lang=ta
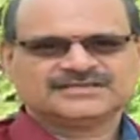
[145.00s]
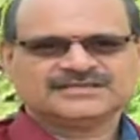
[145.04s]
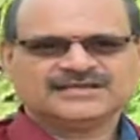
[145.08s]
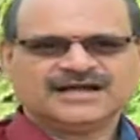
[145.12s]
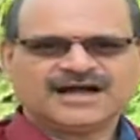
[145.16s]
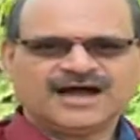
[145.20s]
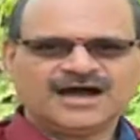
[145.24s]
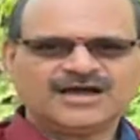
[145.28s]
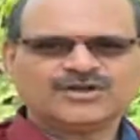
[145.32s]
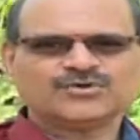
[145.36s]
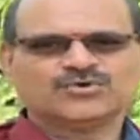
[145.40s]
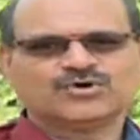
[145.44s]

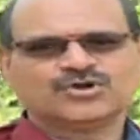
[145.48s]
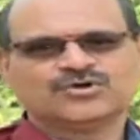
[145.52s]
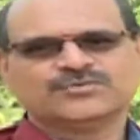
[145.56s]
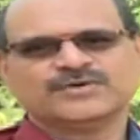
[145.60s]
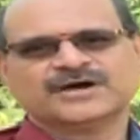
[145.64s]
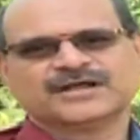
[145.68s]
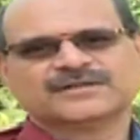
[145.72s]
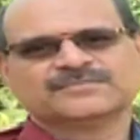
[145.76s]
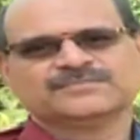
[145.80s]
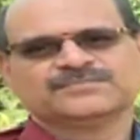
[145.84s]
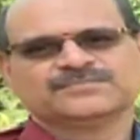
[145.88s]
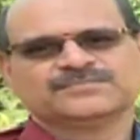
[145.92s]
யார்
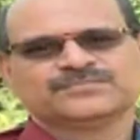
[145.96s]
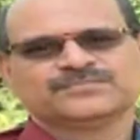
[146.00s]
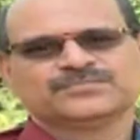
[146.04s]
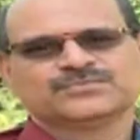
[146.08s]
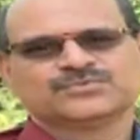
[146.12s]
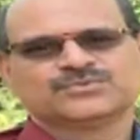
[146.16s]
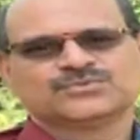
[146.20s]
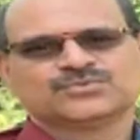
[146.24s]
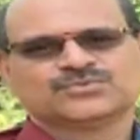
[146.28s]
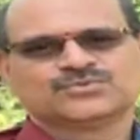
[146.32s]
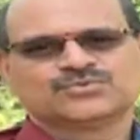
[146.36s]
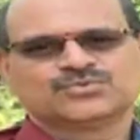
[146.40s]
ஒருவர்
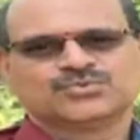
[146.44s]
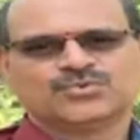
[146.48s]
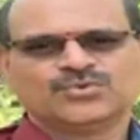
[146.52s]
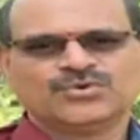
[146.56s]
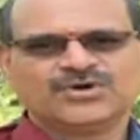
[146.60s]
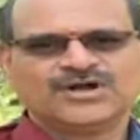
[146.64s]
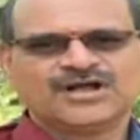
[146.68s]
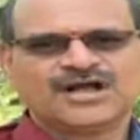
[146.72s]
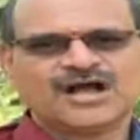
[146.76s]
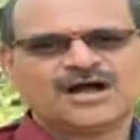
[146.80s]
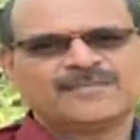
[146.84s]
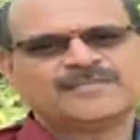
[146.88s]

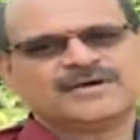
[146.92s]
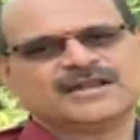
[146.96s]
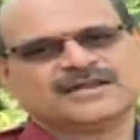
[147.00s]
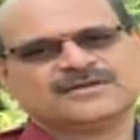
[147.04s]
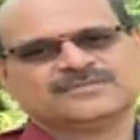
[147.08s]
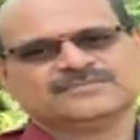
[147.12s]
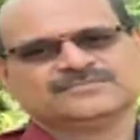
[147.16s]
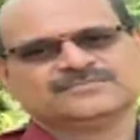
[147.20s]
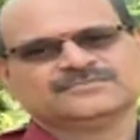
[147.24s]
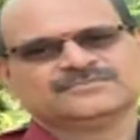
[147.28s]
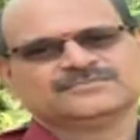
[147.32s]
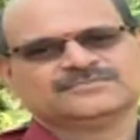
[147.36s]
தூங்காமல்
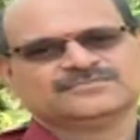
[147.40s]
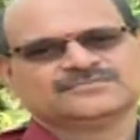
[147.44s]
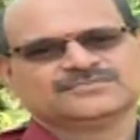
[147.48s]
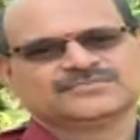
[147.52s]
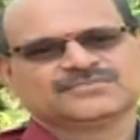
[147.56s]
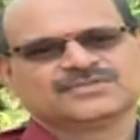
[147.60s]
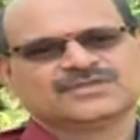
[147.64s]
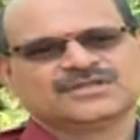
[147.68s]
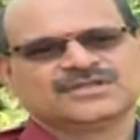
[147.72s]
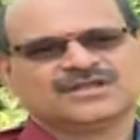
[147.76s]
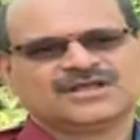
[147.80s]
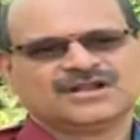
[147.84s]

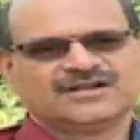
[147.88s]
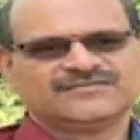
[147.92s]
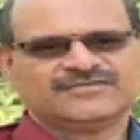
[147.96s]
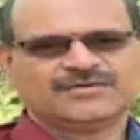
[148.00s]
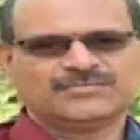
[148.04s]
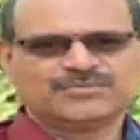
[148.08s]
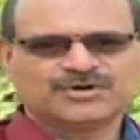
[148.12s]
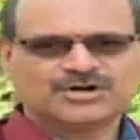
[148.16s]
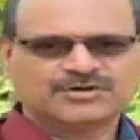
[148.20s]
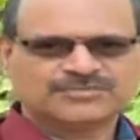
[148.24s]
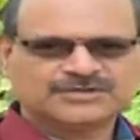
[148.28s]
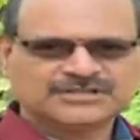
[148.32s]
இரவு
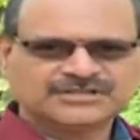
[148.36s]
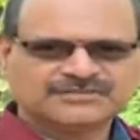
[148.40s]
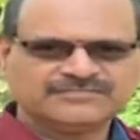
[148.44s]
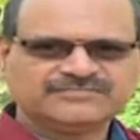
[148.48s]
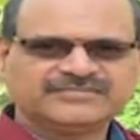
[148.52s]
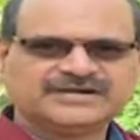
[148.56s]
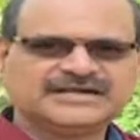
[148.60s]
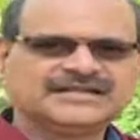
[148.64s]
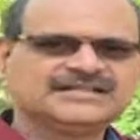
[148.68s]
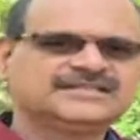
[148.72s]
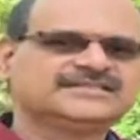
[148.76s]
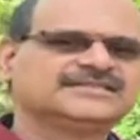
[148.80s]
முழுவதும்
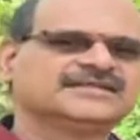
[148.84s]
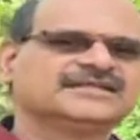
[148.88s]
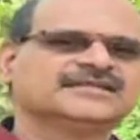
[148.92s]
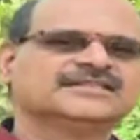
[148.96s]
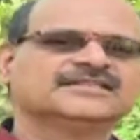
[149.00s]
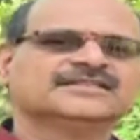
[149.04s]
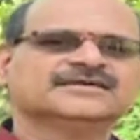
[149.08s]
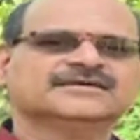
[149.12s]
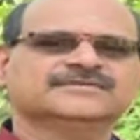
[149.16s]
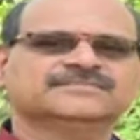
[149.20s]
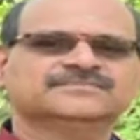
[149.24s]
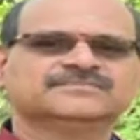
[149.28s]

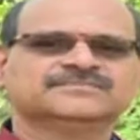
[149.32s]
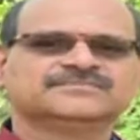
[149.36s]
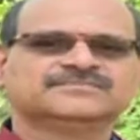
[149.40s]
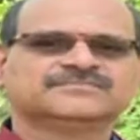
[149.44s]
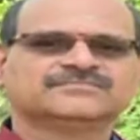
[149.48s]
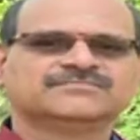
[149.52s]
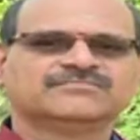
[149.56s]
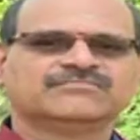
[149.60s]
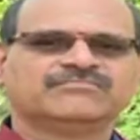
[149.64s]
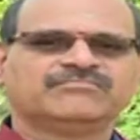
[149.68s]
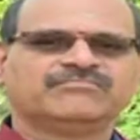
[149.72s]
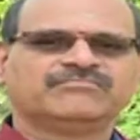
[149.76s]
விழித்திருந்து
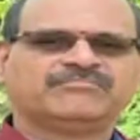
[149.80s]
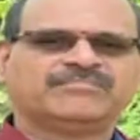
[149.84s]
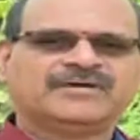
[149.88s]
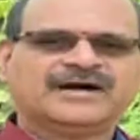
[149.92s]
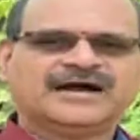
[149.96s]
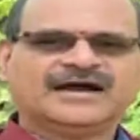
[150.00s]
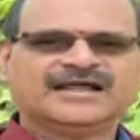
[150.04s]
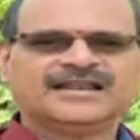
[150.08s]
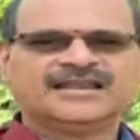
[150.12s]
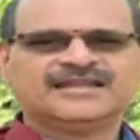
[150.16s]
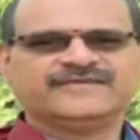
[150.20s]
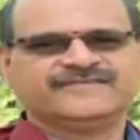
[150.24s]

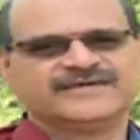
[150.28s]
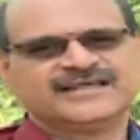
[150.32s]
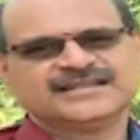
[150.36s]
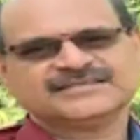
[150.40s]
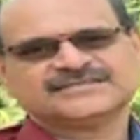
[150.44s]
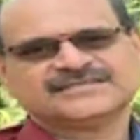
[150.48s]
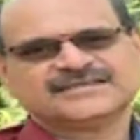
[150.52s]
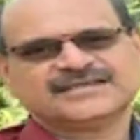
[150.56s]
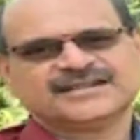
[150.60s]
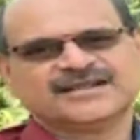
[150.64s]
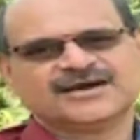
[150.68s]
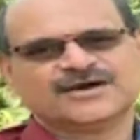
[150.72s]
பகலில் வேலை
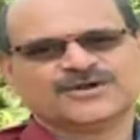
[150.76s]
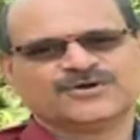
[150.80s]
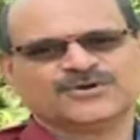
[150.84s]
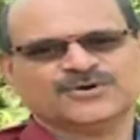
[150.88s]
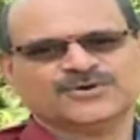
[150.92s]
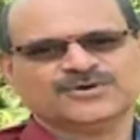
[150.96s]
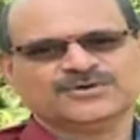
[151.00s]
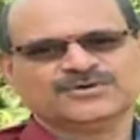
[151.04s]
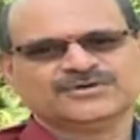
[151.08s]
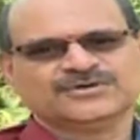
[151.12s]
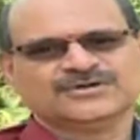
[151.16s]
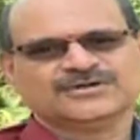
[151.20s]
செய்கிறாரோ
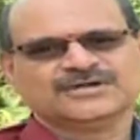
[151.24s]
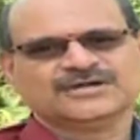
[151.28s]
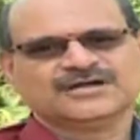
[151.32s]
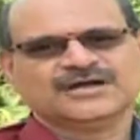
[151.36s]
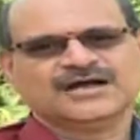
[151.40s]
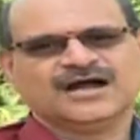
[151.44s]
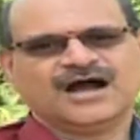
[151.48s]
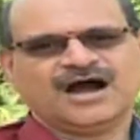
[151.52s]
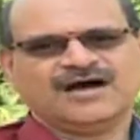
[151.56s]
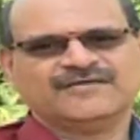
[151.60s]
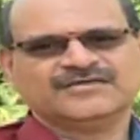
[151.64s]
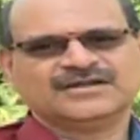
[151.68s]

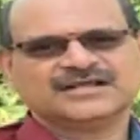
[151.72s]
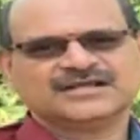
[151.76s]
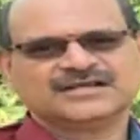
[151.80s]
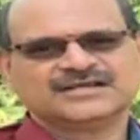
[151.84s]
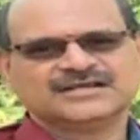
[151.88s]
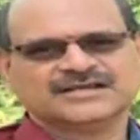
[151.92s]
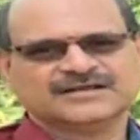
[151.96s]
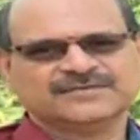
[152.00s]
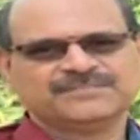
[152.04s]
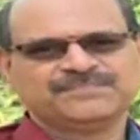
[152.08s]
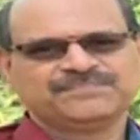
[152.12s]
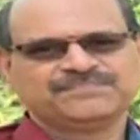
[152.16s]

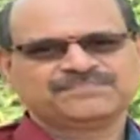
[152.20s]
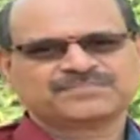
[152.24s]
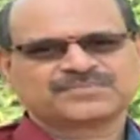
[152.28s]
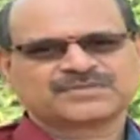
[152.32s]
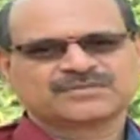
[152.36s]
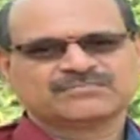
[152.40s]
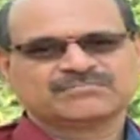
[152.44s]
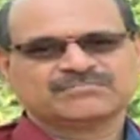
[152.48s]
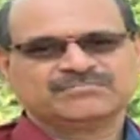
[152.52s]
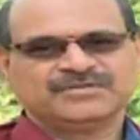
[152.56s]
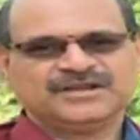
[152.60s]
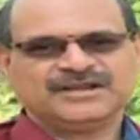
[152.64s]
அவருக்கு
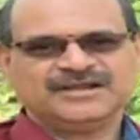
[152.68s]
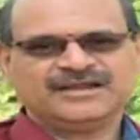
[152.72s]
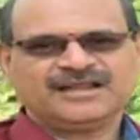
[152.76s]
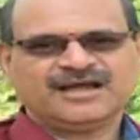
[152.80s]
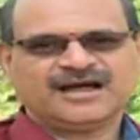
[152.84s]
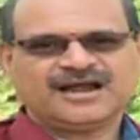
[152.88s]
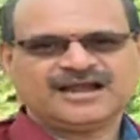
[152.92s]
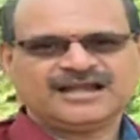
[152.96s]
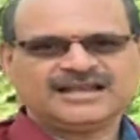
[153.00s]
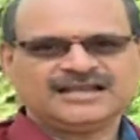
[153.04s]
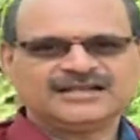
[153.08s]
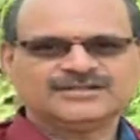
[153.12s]

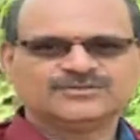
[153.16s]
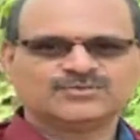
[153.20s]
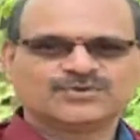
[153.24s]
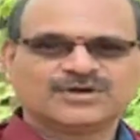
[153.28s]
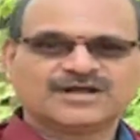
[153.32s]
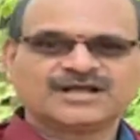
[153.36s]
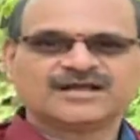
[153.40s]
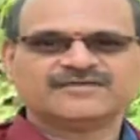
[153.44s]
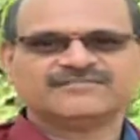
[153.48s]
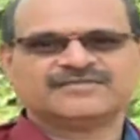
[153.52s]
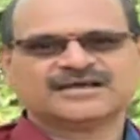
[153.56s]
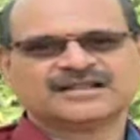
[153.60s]
பின்னாளில்
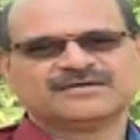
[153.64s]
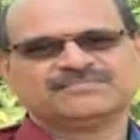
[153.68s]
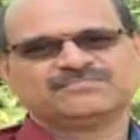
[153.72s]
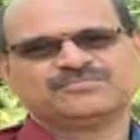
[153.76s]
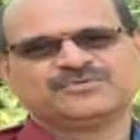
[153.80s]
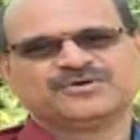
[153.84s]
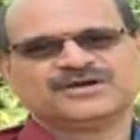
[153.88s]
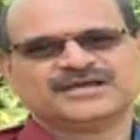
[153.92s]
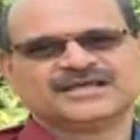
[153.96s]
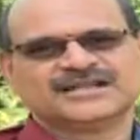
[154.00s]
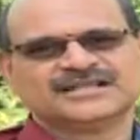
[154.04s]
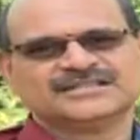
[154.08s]
துக்கம்
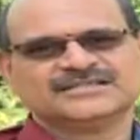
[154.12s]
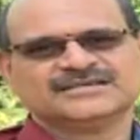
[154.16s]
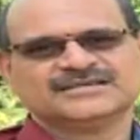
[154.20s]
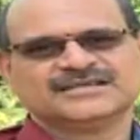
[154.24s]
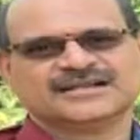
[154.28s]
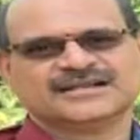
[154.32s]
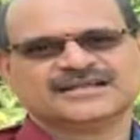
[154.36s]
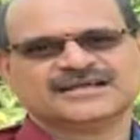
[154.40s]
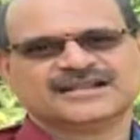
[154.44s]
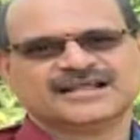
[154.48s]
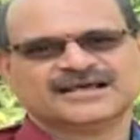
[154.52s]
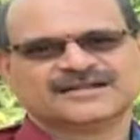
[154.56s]
வரப்போகிறது
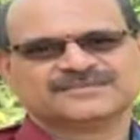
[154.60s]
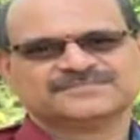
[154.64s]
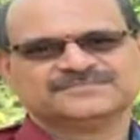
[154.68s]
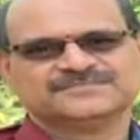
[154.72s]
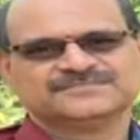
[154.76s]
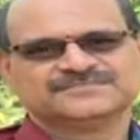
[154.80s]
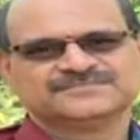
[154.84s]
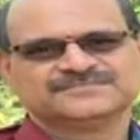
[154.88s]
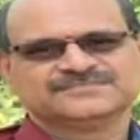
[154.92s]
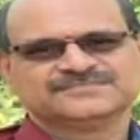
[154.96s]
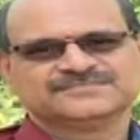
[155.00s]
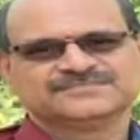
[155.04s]
என்கிறார்
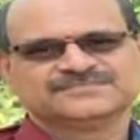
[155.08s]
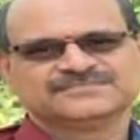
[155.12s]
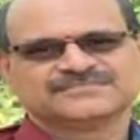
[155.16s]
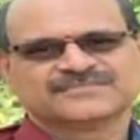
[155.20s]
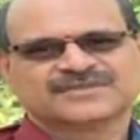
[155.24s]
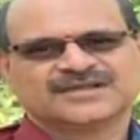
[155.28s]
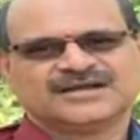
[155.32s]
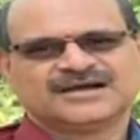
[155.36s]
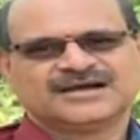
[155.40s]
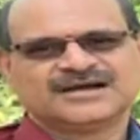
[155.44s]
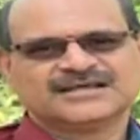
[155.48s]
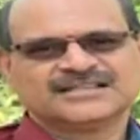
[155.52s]

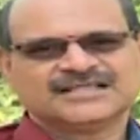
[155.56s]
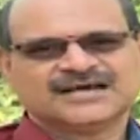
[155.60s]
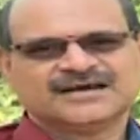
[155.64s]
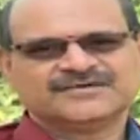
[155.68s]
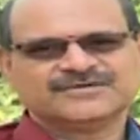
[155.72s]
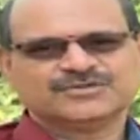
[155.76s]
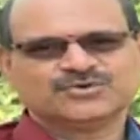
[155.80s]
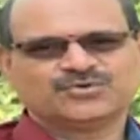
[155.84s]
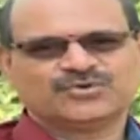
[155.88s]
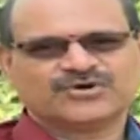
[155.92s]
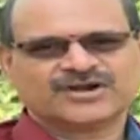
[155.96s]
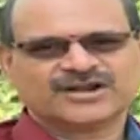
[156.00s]

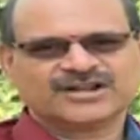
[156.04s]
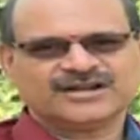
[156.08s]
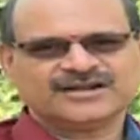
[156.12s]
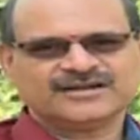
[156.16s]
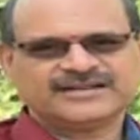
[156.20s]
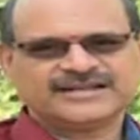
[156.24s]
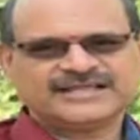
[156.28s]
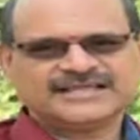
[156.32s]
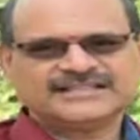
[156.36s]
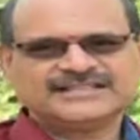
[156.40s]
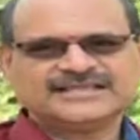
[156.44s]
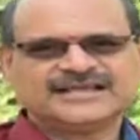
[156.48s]
அதாவது உடல்
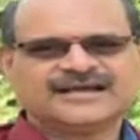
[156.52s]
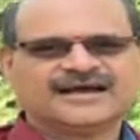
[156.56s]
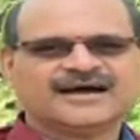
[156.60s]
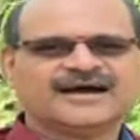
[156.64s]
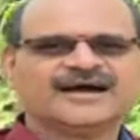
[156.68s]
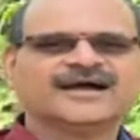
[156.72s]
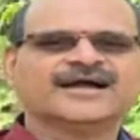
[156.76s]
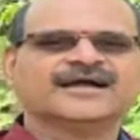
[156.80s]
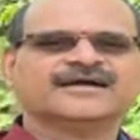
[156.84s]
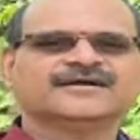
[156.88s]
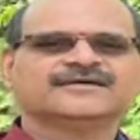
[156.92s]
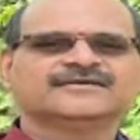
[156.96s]
ரீதியாக